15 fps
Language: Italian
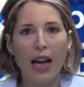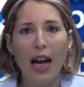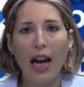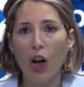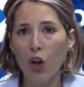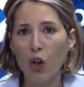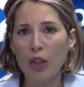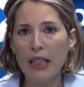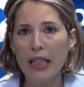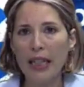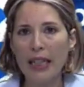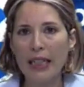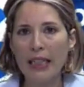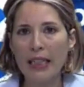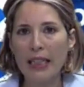A
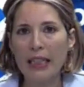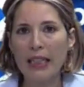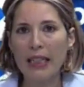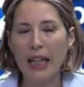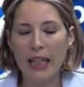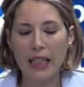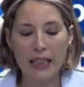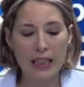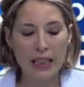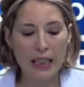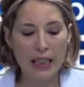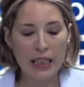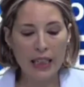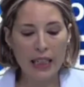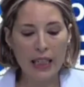oltre 30
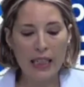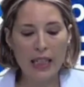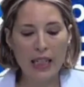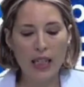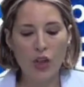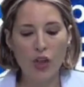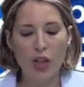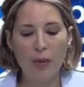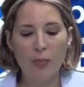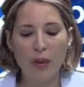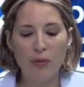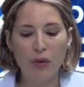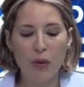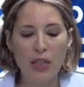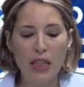anni dalle stragi
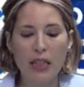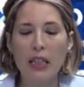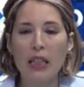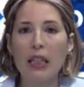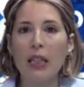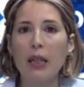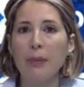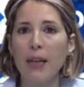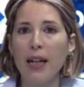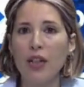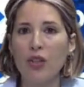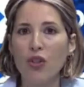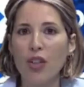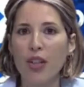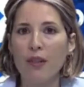mafiose di
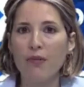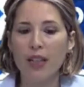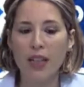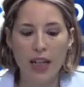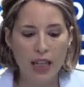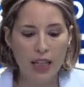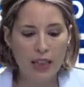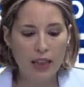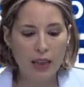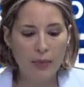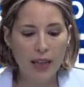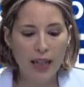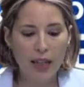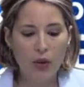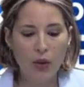Capaci e via
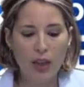D'Amelio,